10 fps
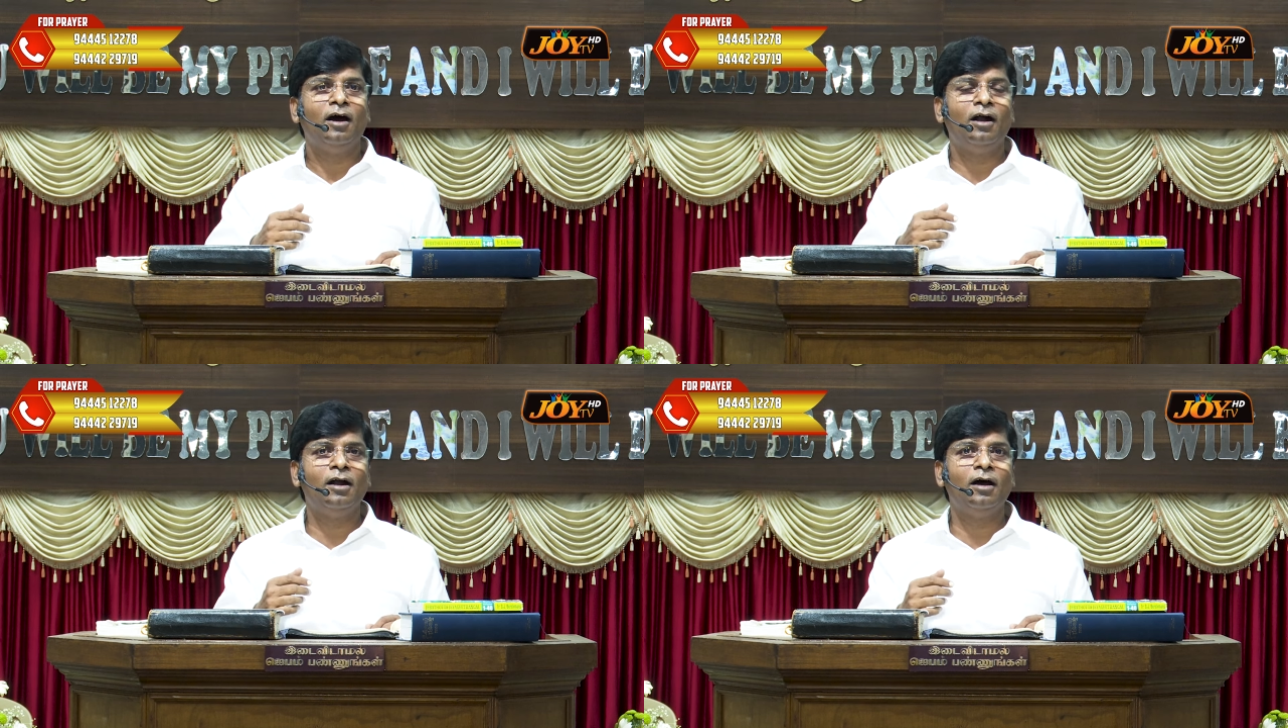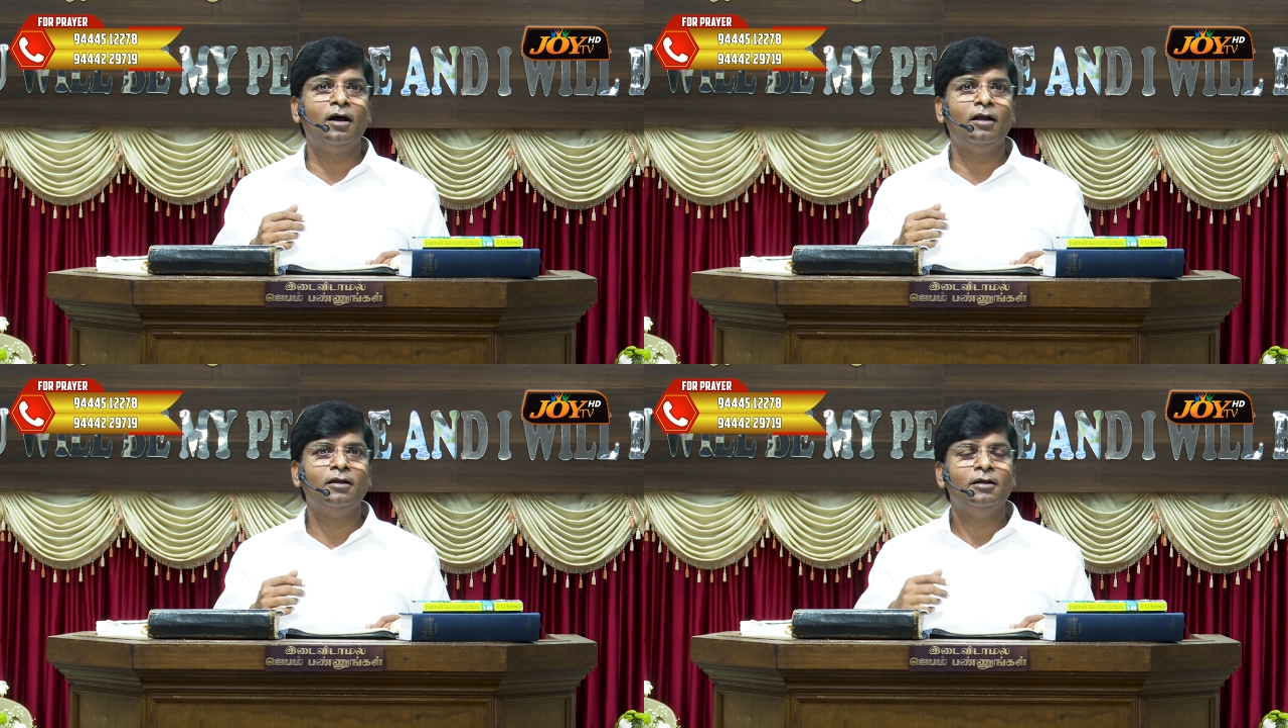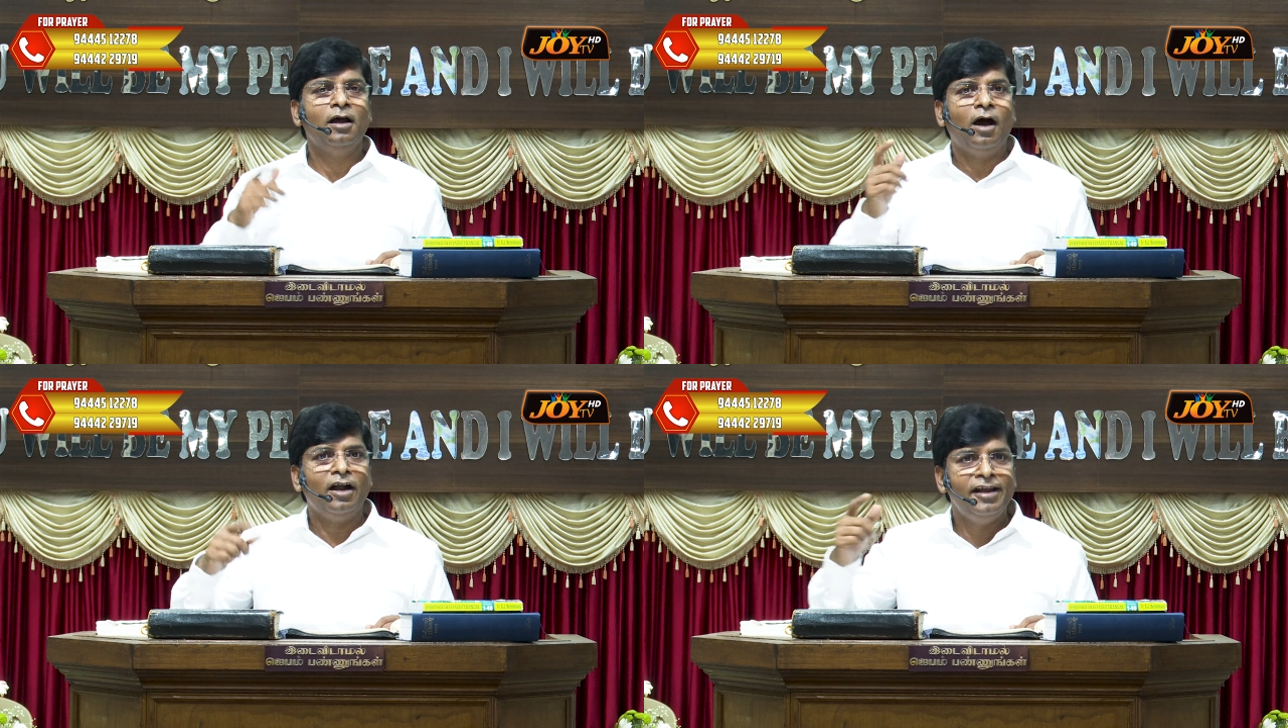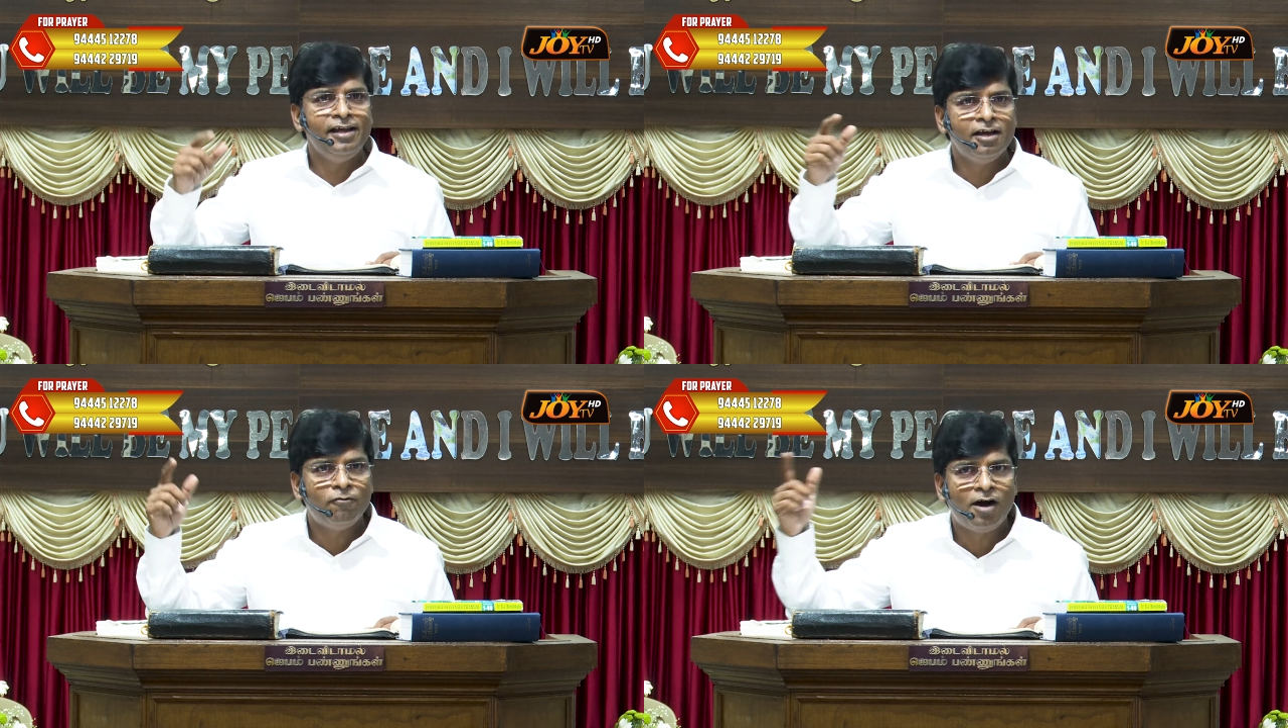ஆனால்
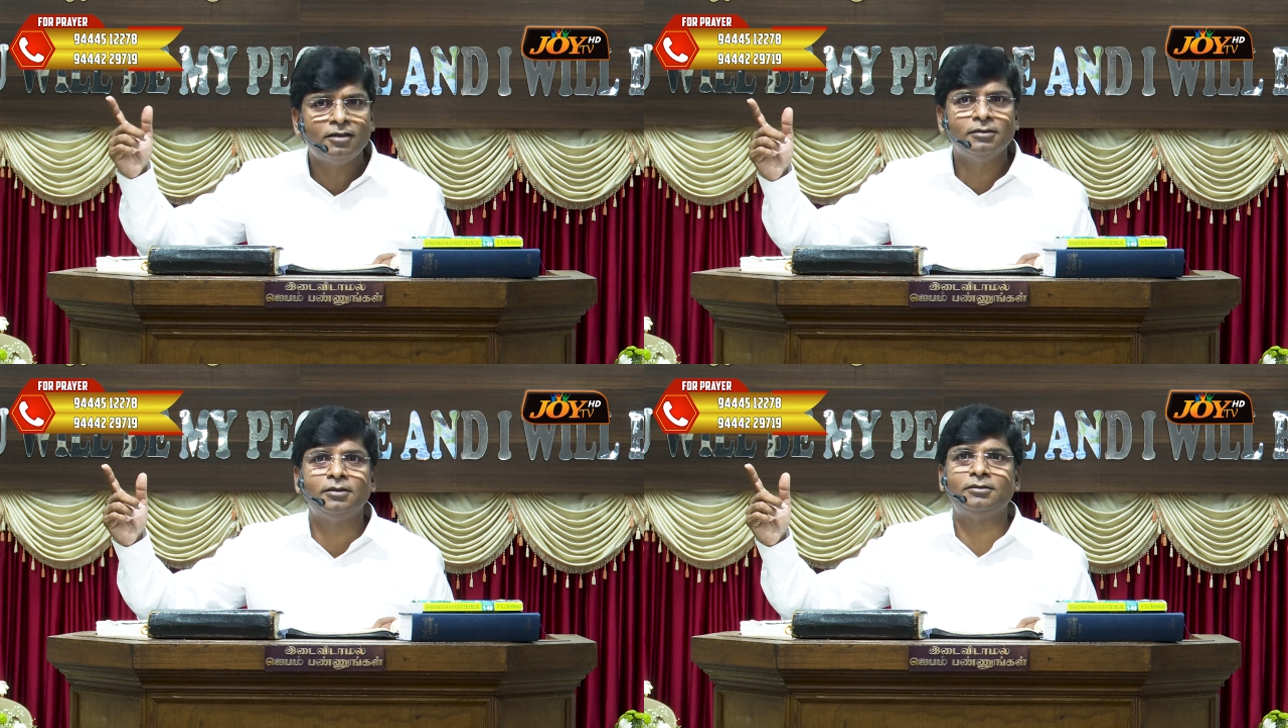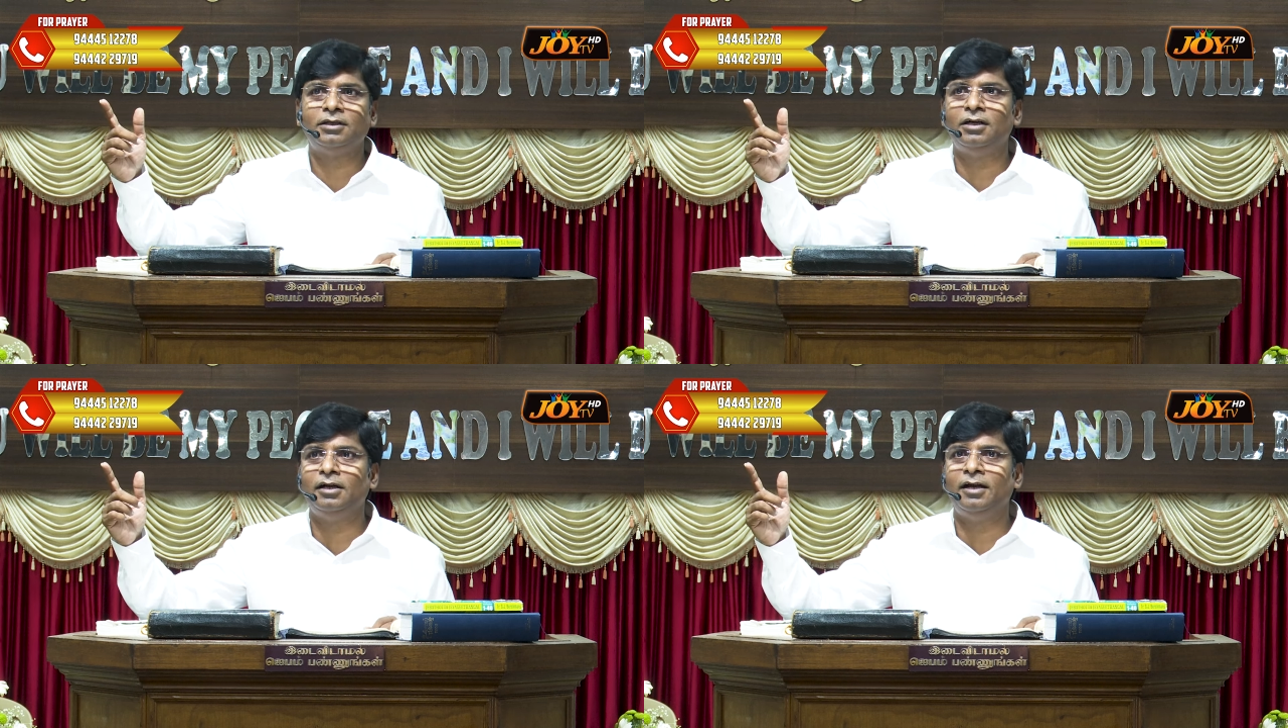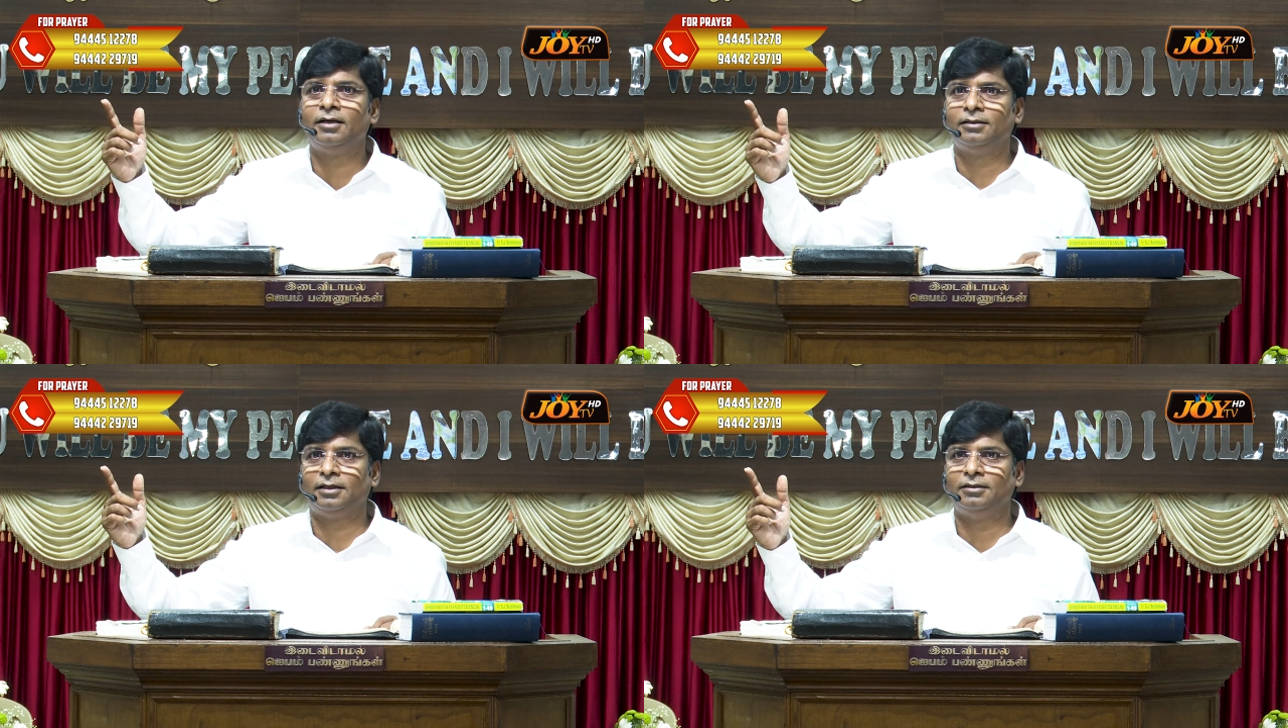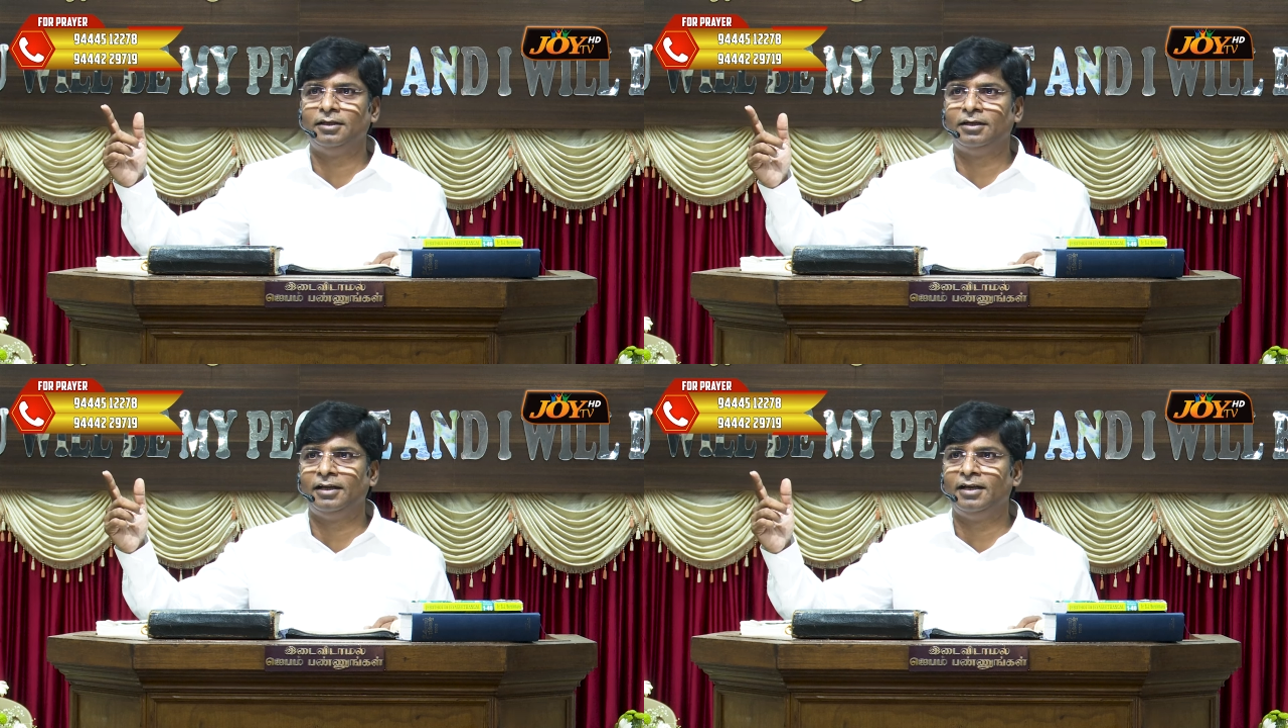அநேக வாக்கு தத்துவங்கள் எனக்கு
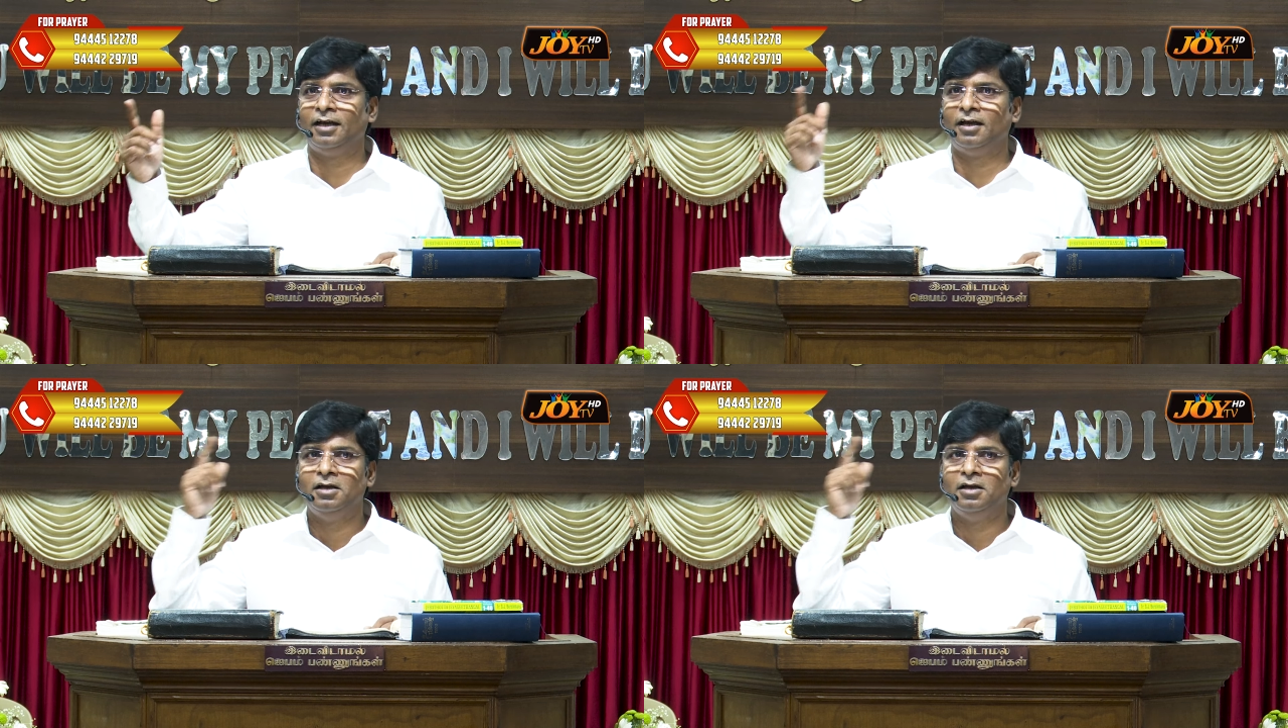தந்திருக்கிறீங்க